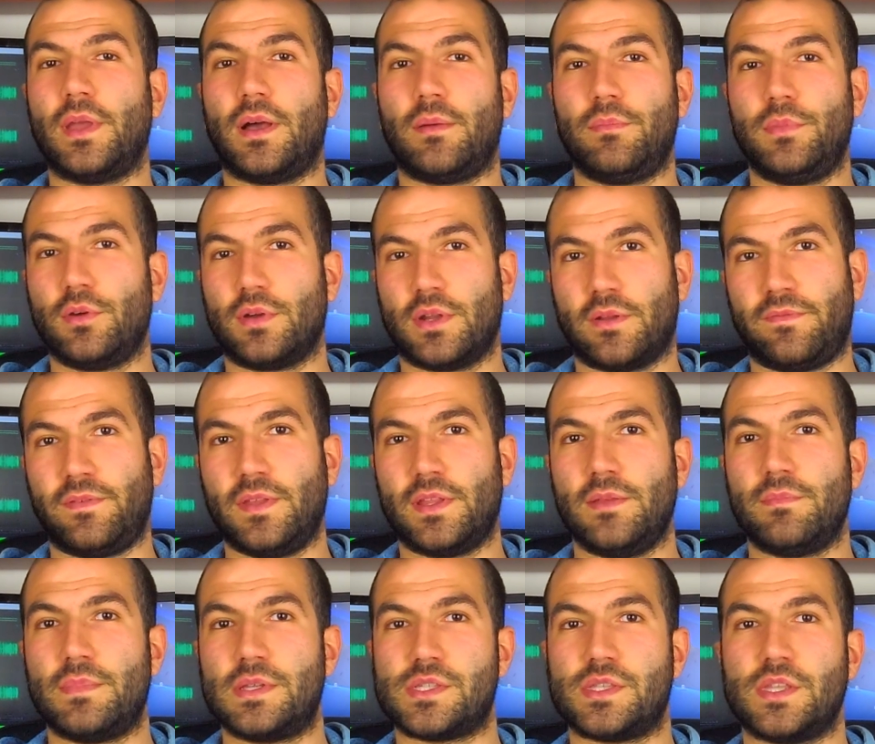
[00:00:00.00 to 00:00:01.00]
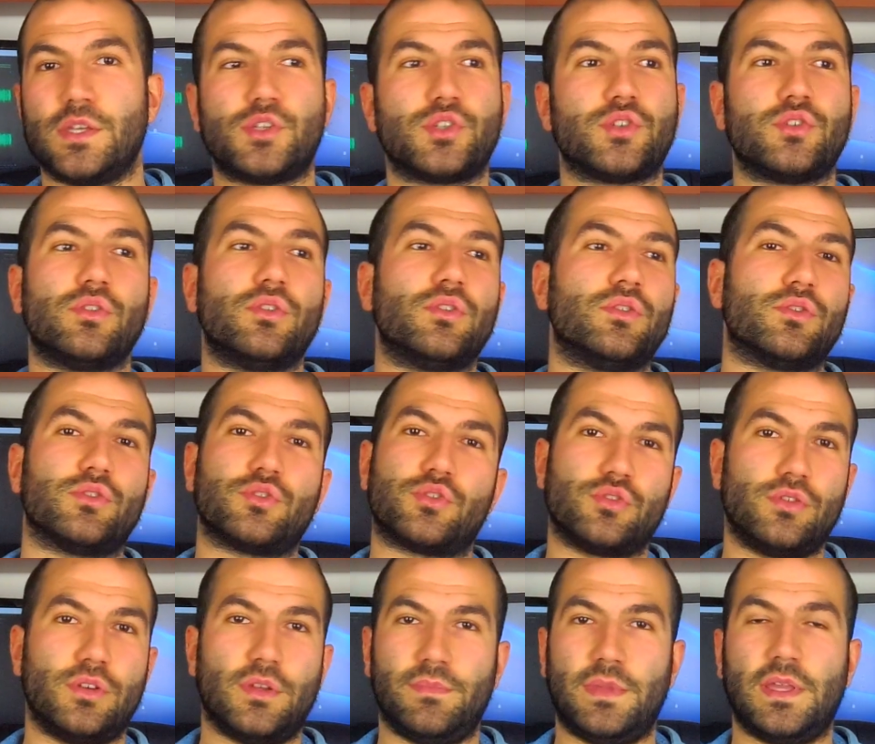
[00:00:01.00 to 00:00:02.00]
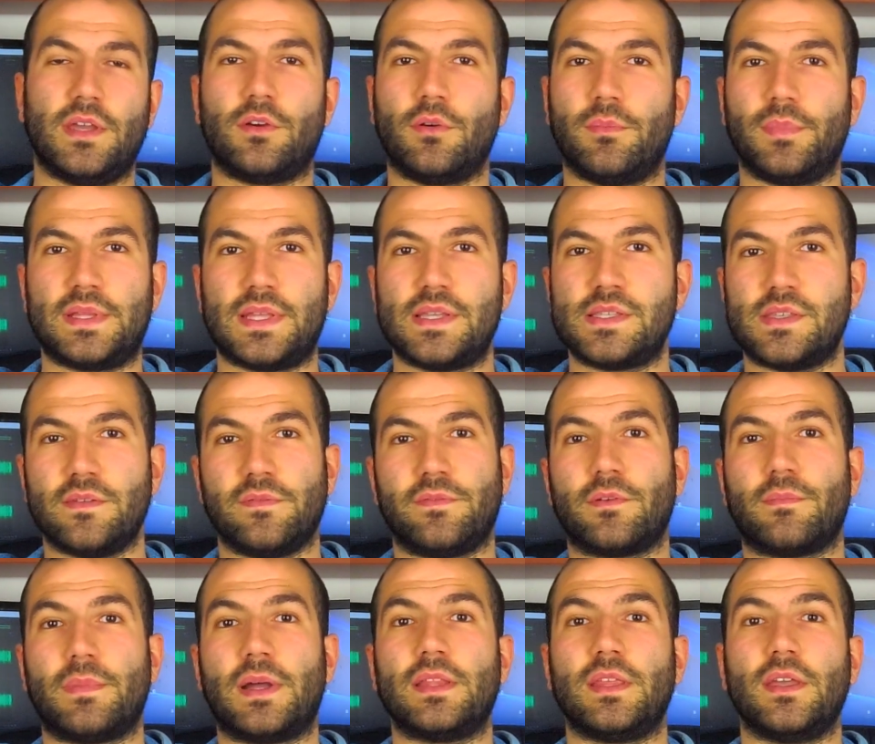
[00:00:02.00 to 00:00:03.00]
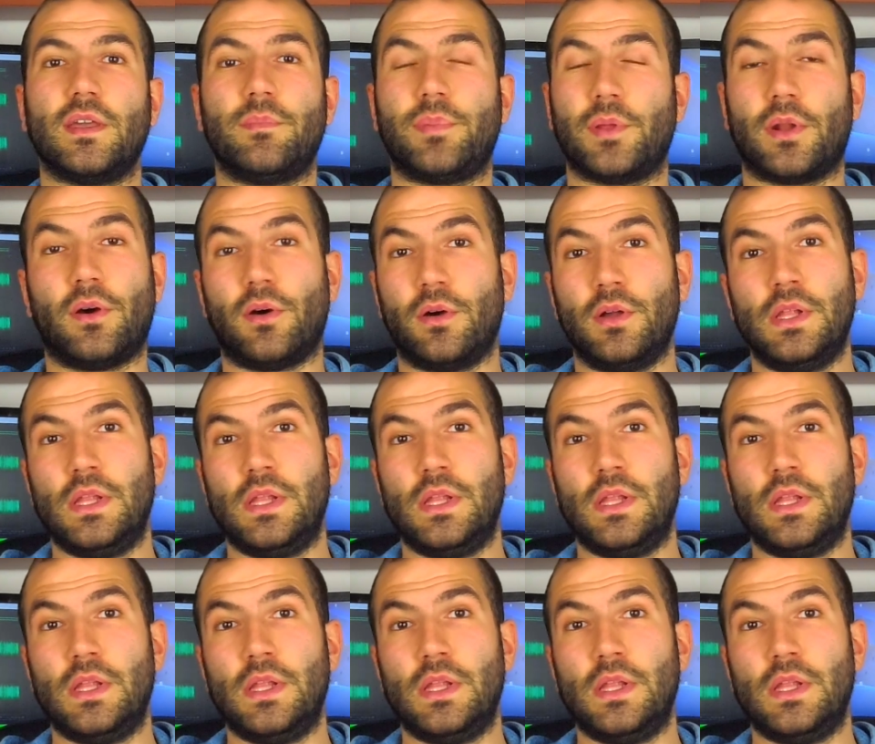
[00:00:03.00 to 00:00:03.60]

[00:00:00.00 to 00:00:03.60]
biografia di me stesso sulle mie competenze informatiche, però